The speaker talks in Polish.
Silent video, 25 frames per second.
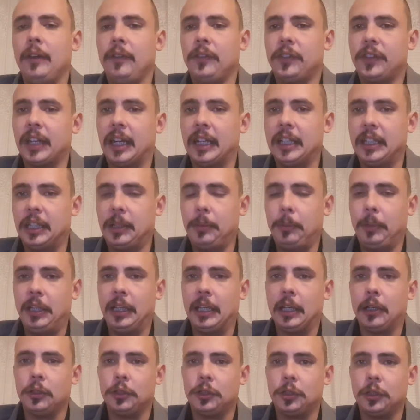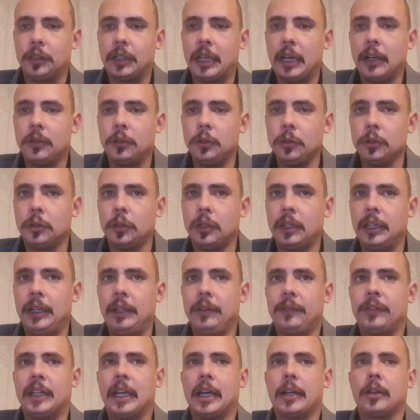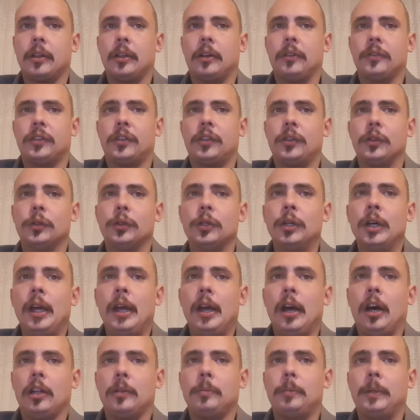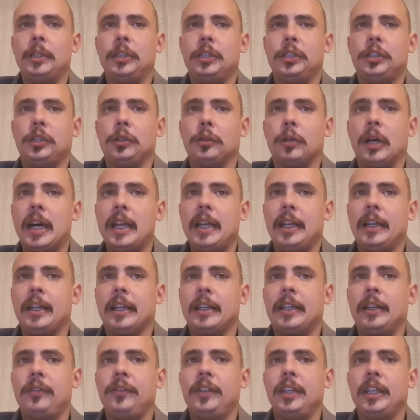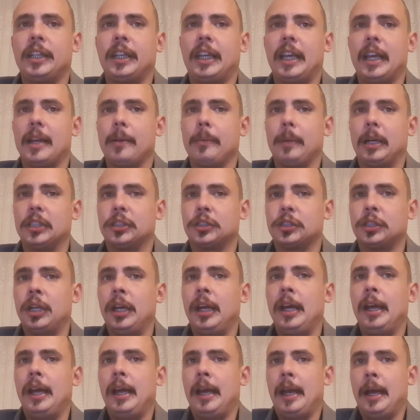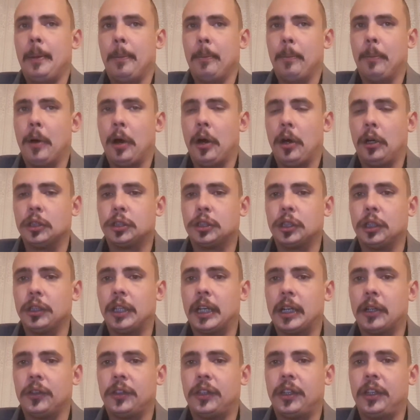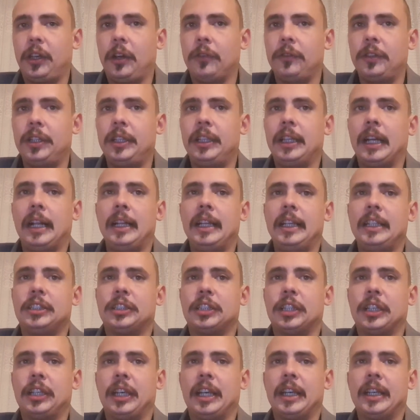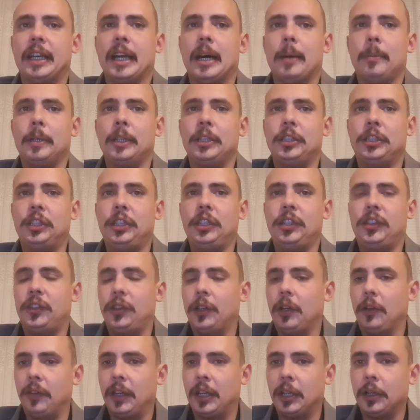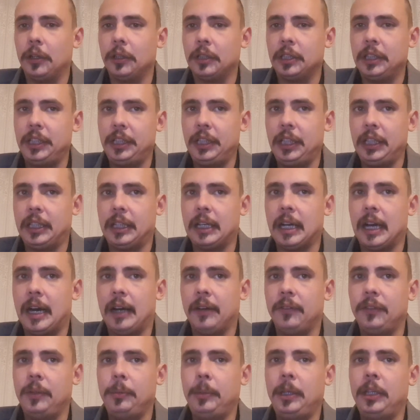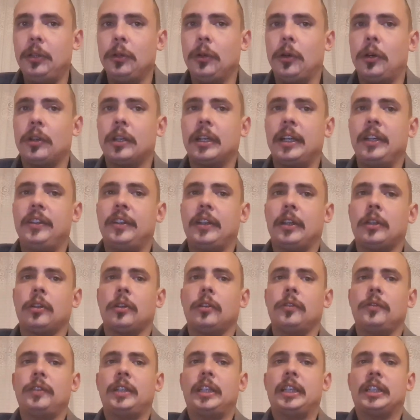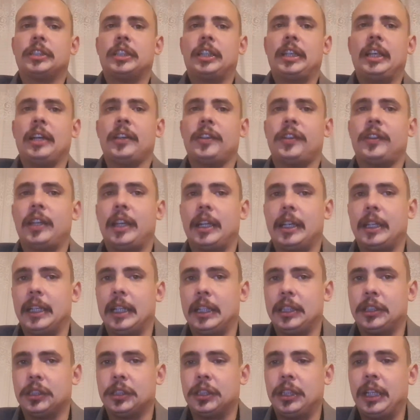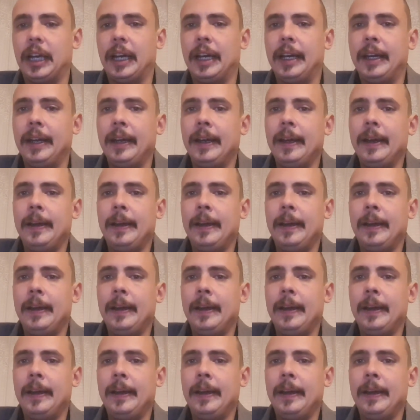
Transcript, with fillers: w sali Gminnego Ośrodka Kultury w Tarnowcu odbędzie się charytatywny kiermasz bożonarodzeniowy na leczenie Gabrysi z Nowego Glinika. W imieniu organizatorów wydarzenia serdecznie